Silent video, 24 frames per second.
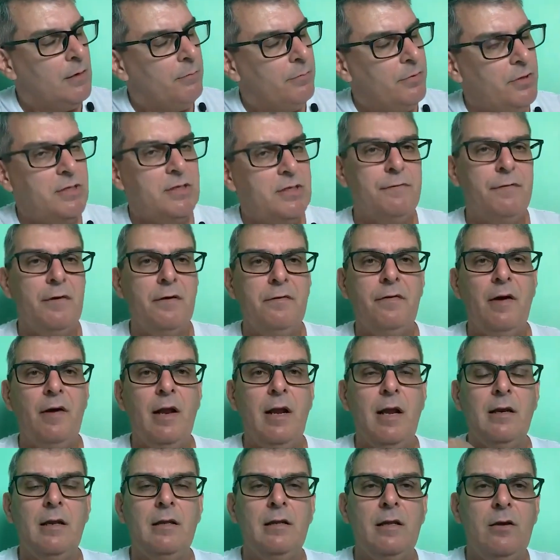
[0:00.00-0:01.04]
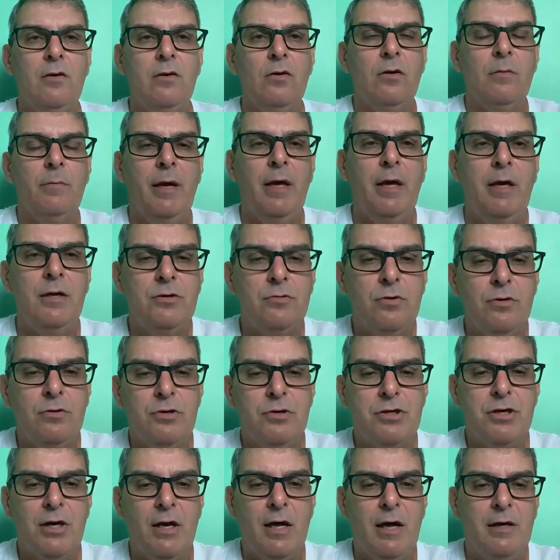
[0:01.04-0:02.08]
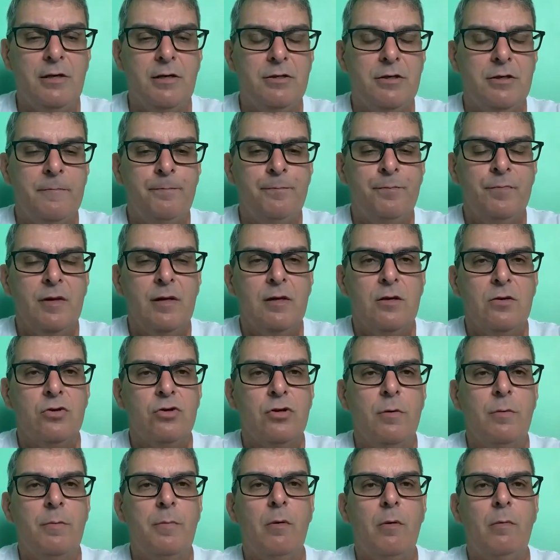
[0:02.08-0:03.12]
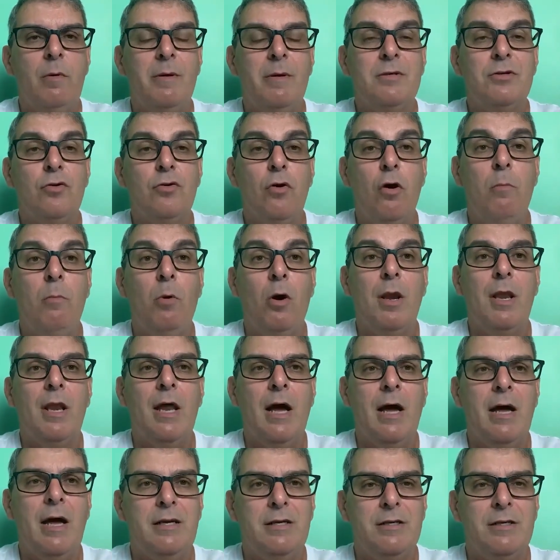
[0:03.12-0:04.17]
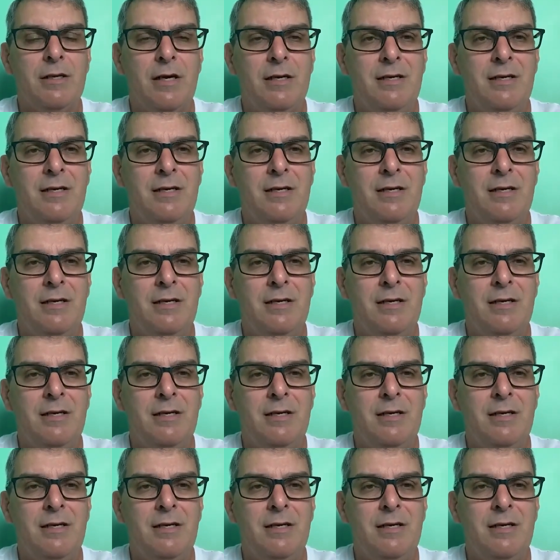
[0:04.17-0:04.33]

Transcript: Por isso que foi falado anteriormente, em outro slide, sobre problemas hormonais.